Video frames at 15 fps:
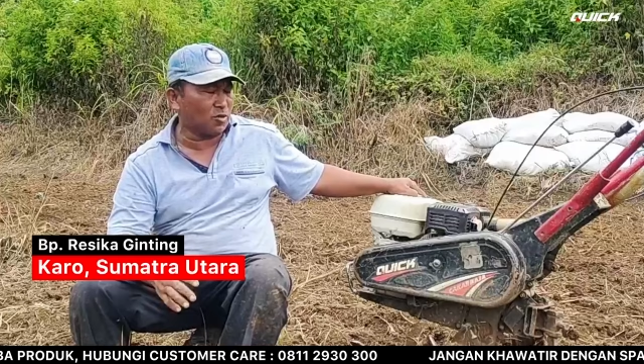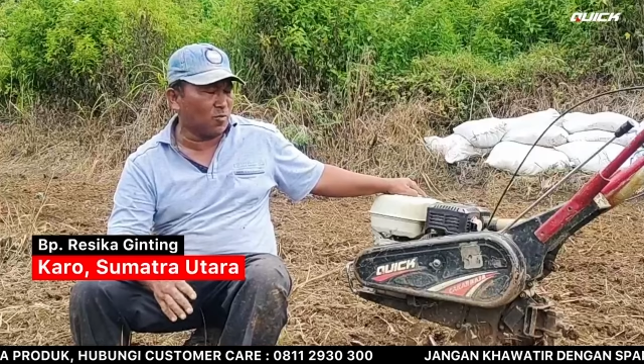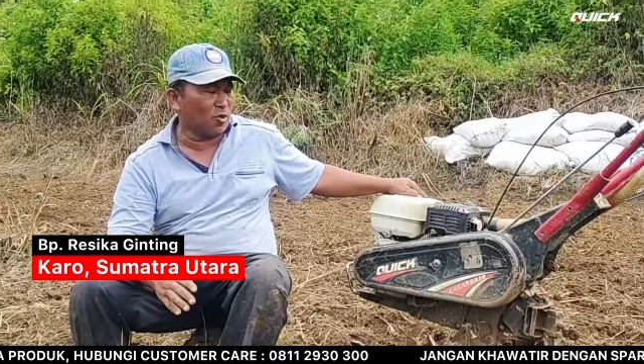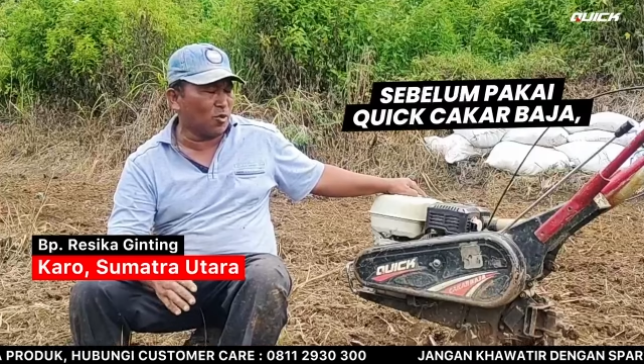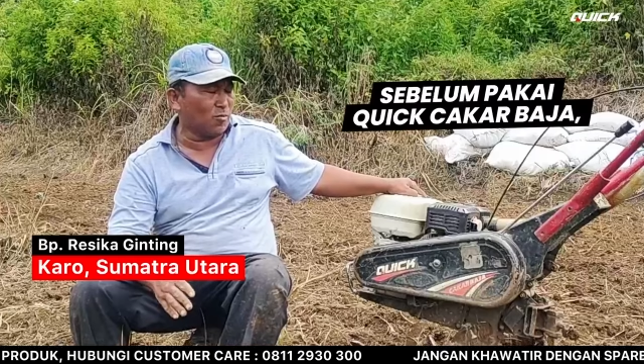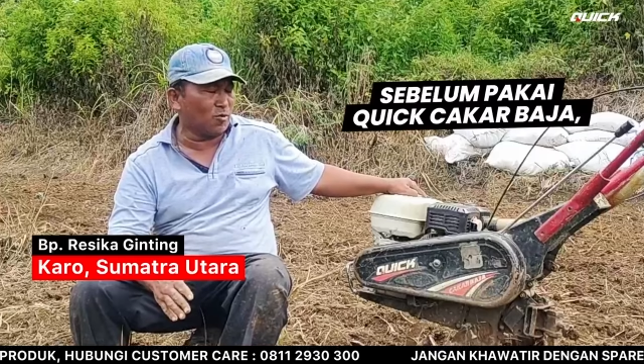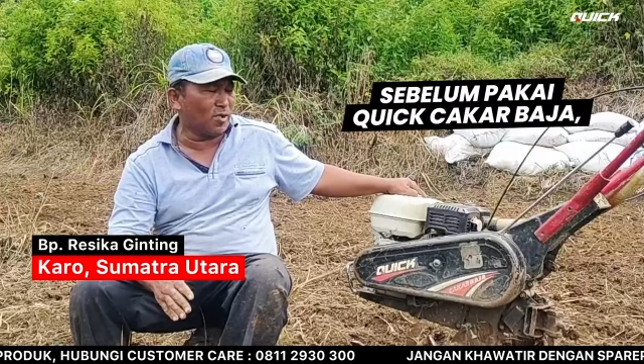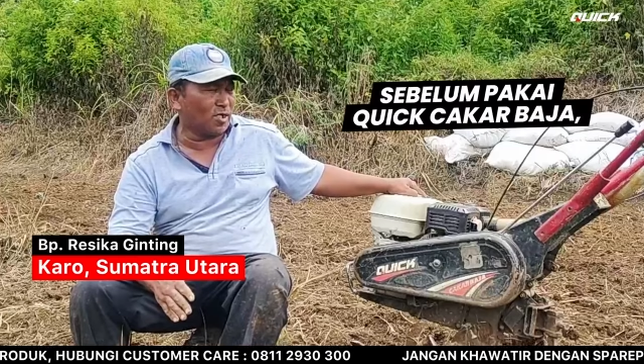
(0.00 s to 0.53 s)

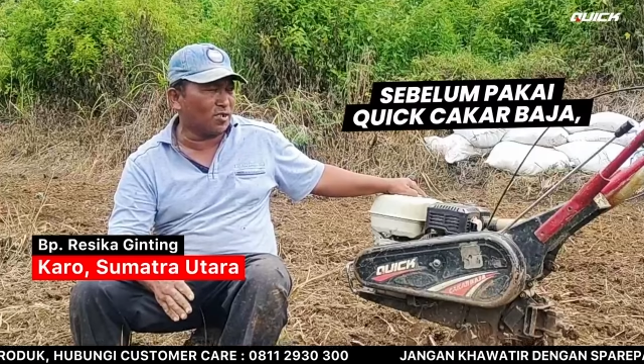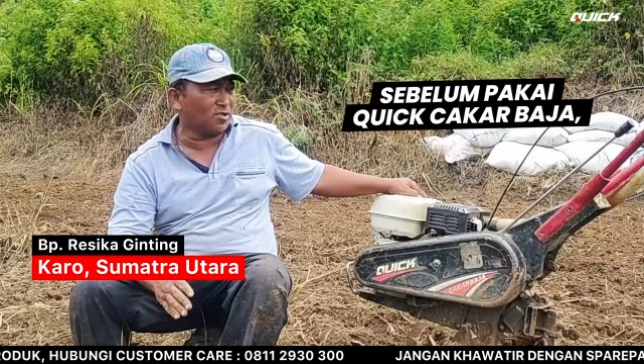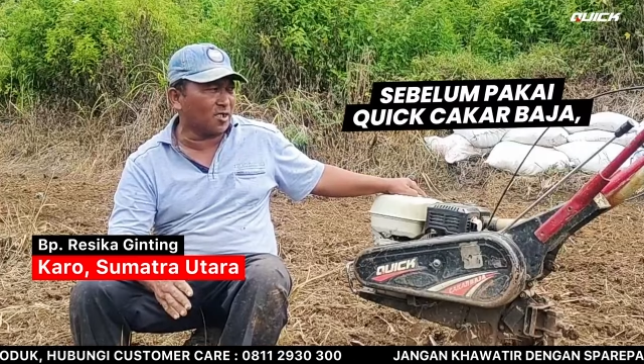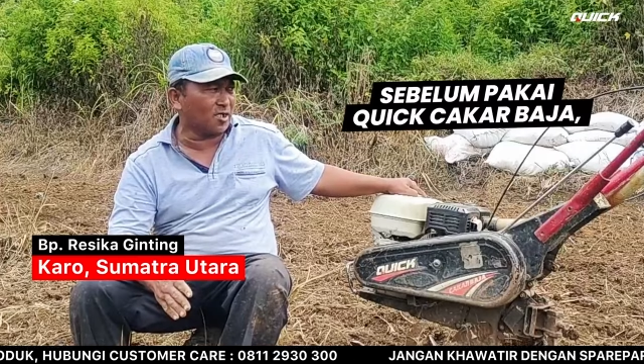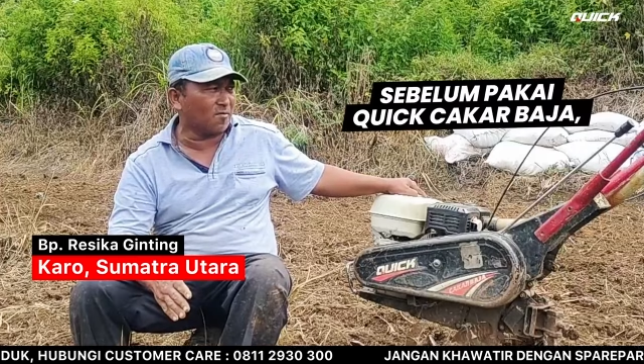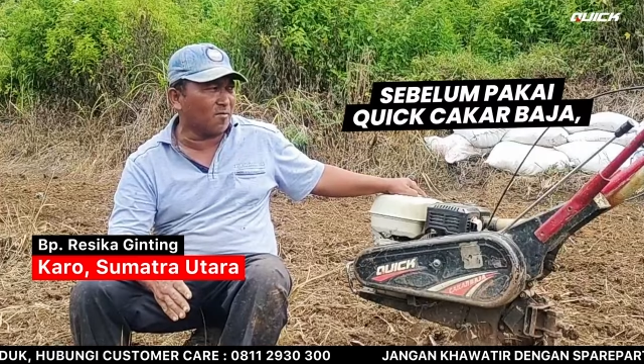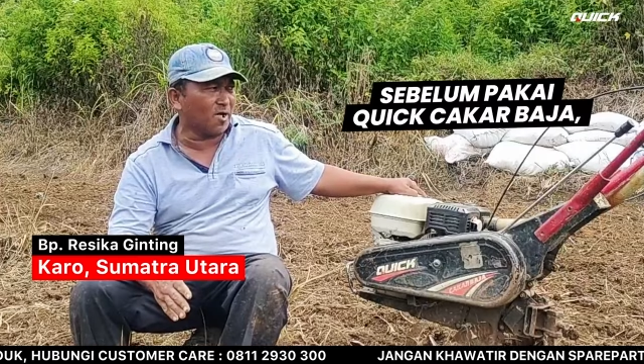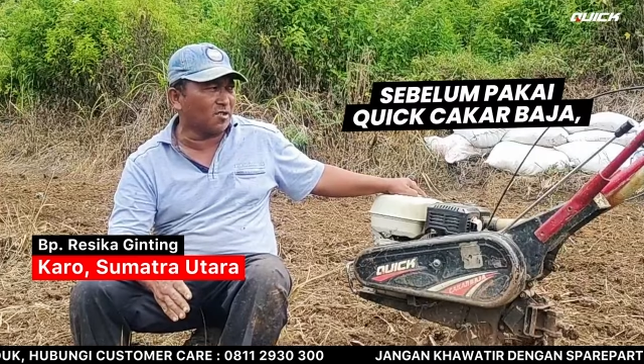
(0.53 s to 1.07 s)
Sebelum menggunakan
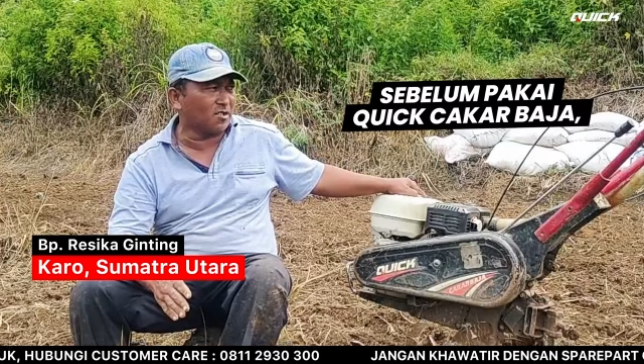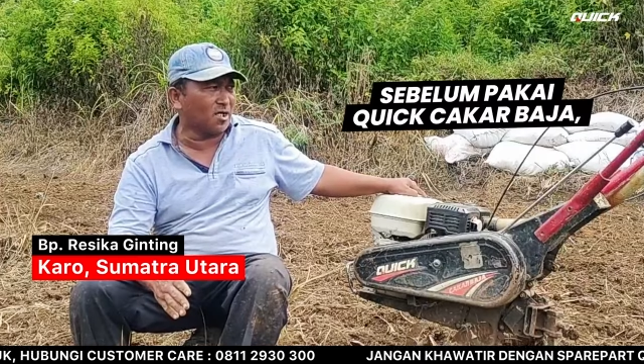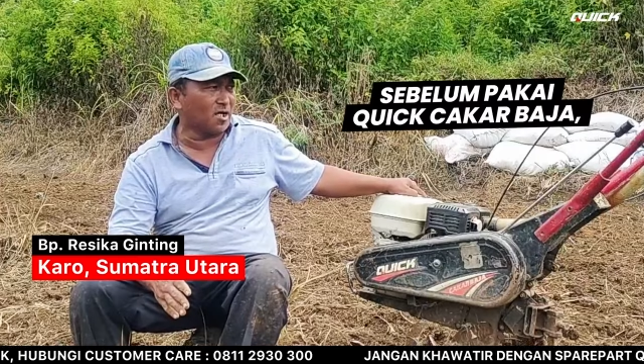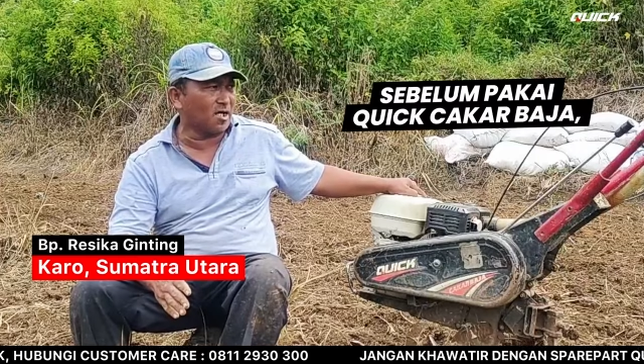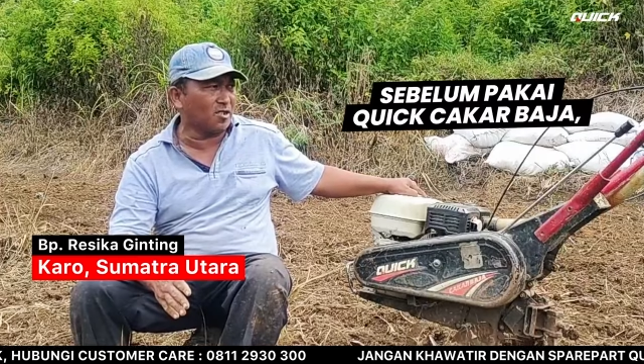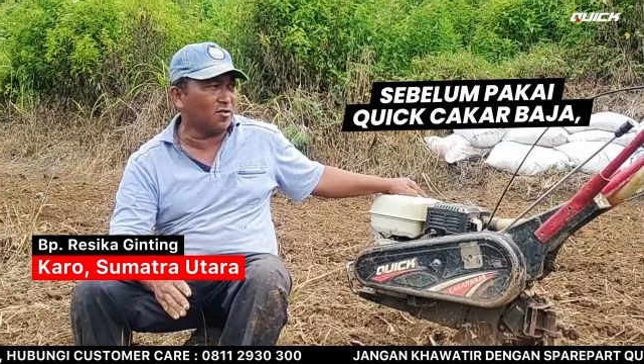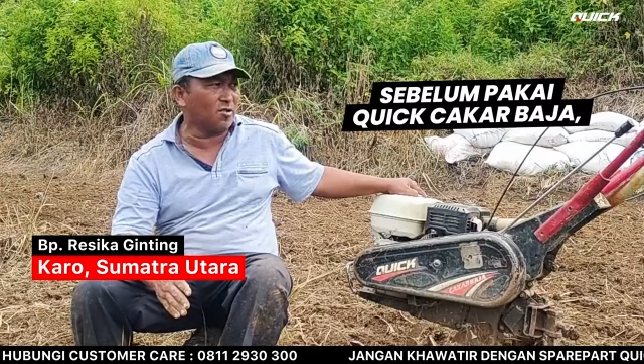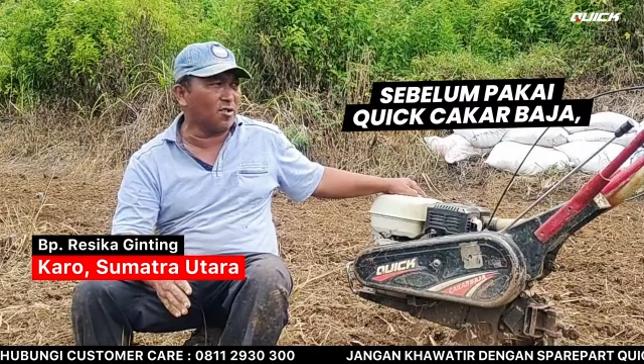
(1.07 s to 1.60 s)
cakar
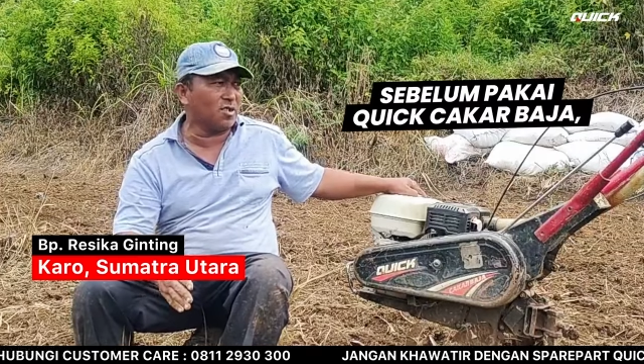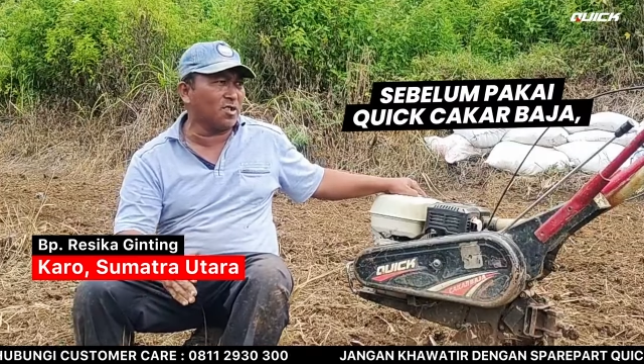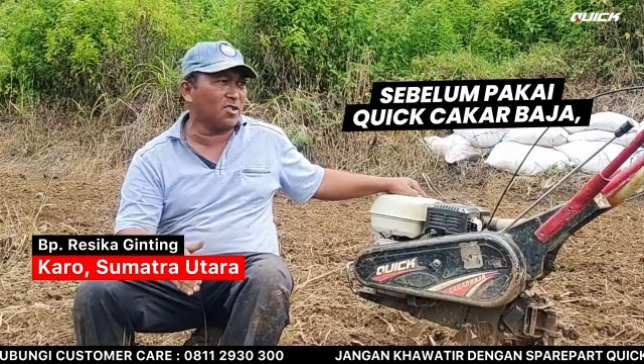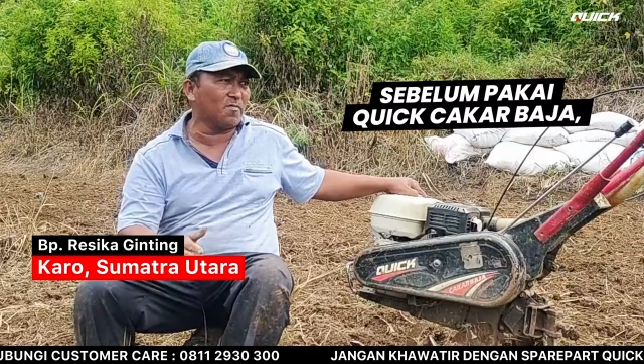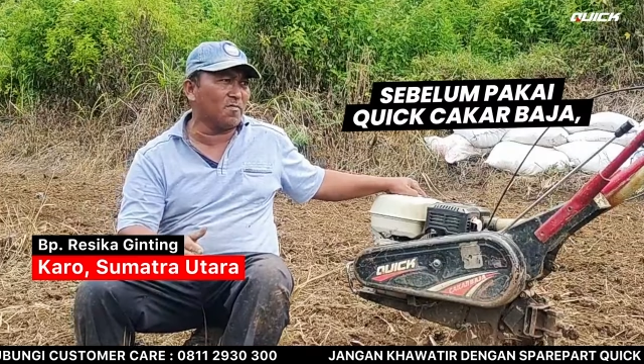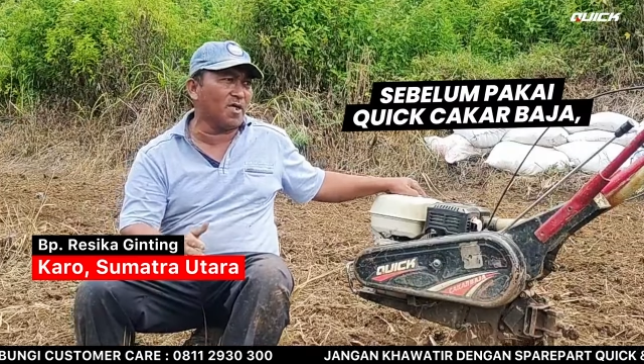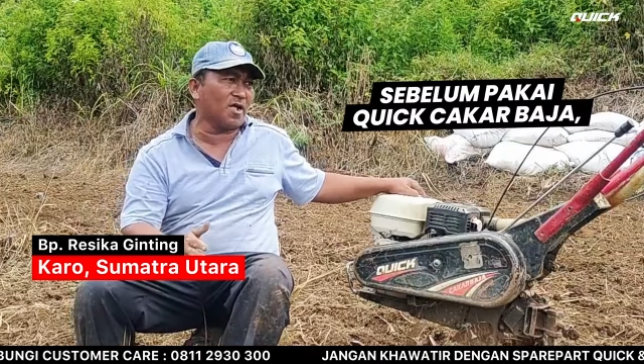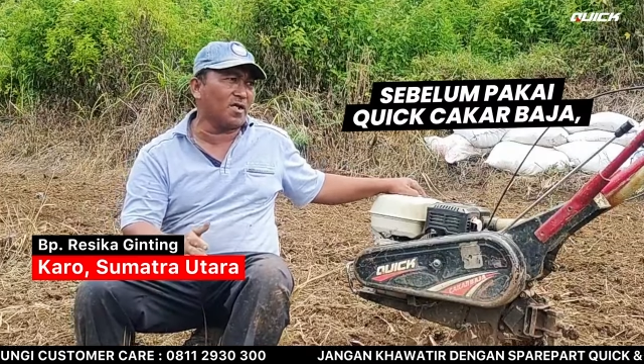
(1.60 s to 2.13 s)
bajar itu
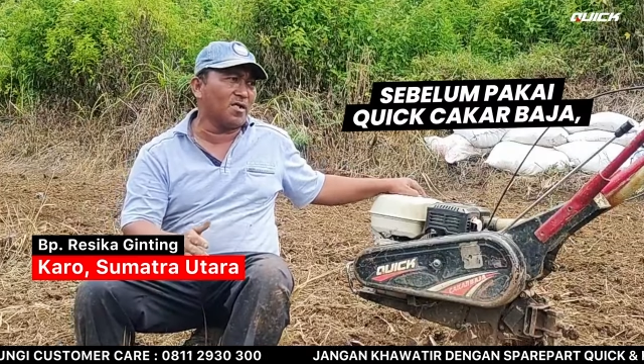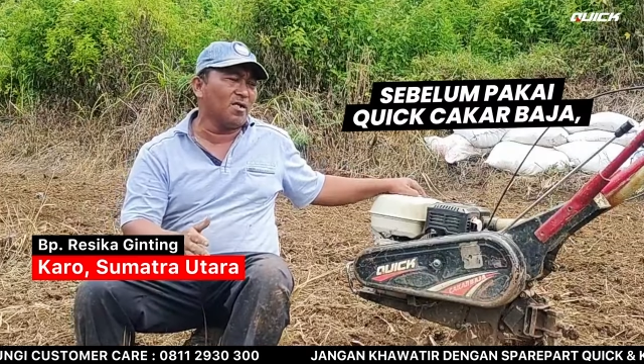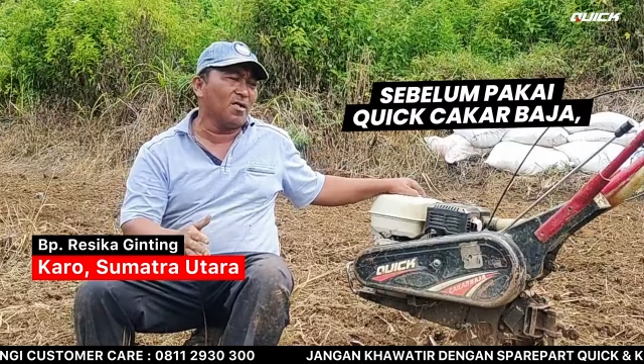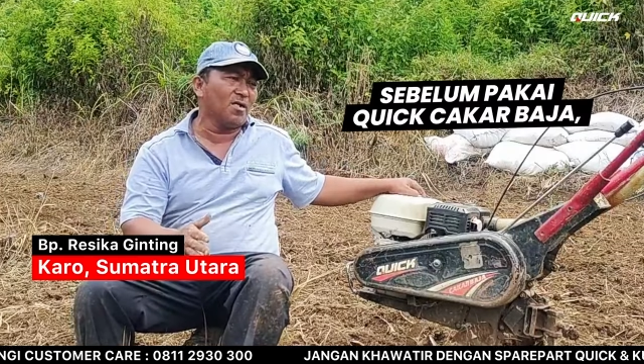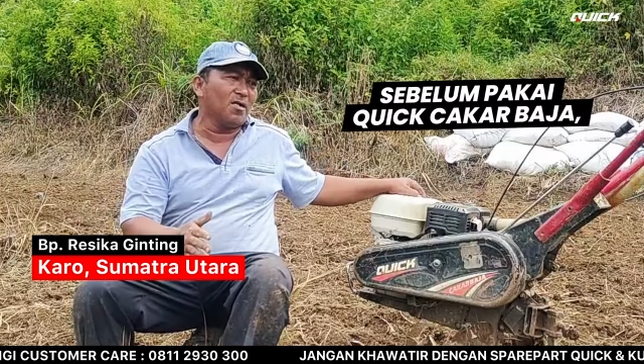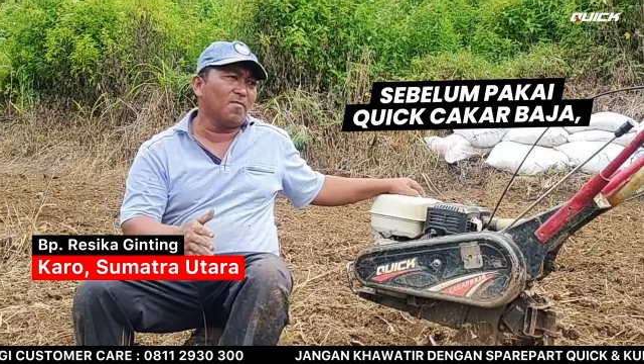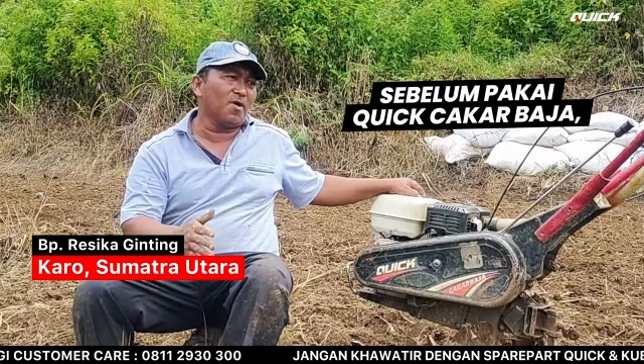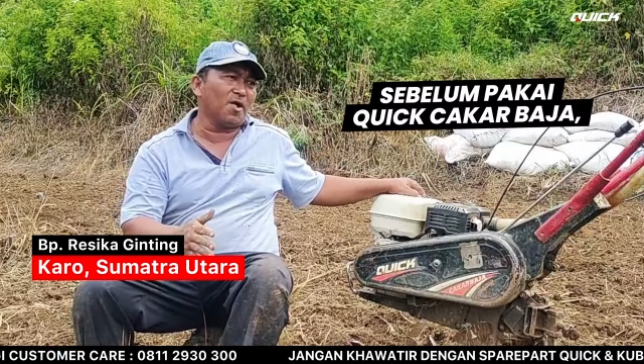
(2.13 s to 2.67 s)
kita merek
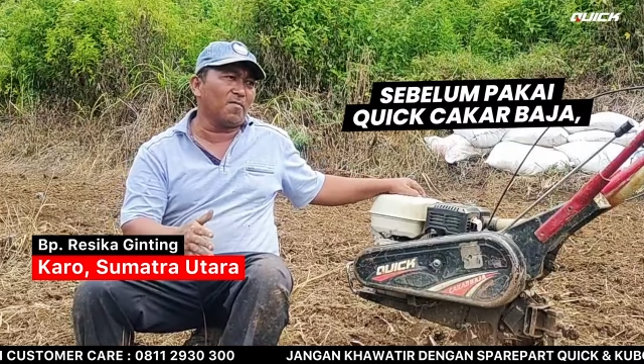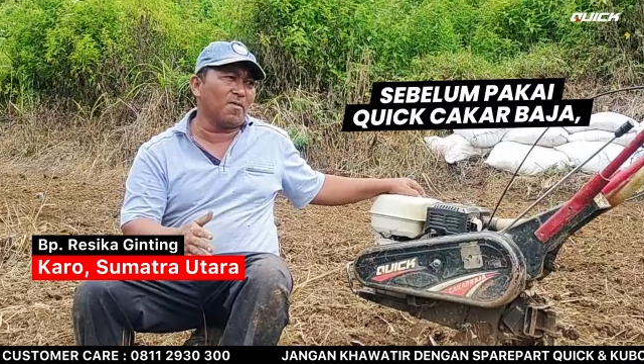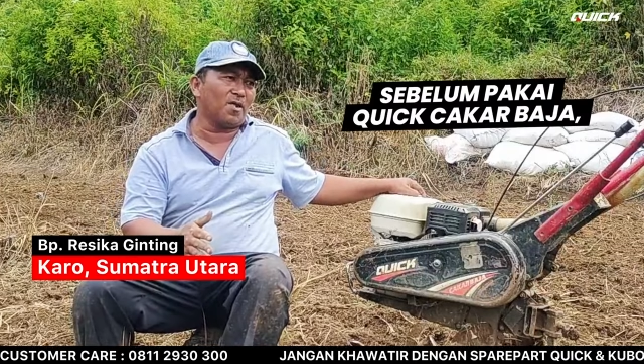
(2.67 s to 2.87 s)
merek